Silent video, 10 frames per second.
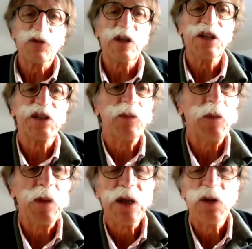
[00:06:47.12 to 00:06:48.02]
de journalistes
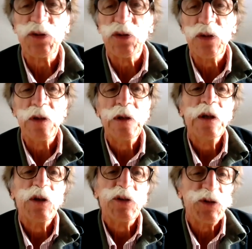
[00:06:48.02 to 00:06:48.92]
à peu près de
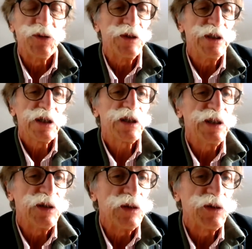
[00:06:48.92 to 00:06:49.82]
se, tenir,
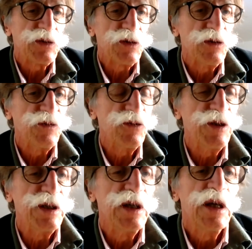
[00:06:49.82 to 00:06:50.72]
qui euh, sont
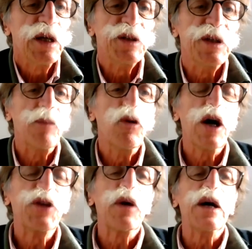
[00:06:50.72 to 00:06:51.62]
devenus des,
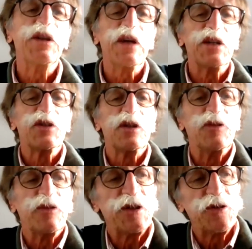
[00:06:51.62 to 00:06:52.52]
laboratoires intéressants
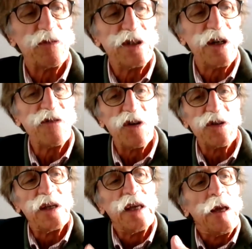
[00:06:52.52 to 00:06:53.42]
de l'éducation aux médias en
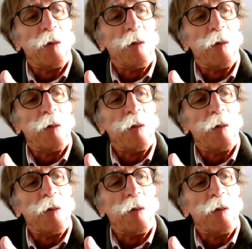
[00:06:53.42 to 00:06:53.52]
France.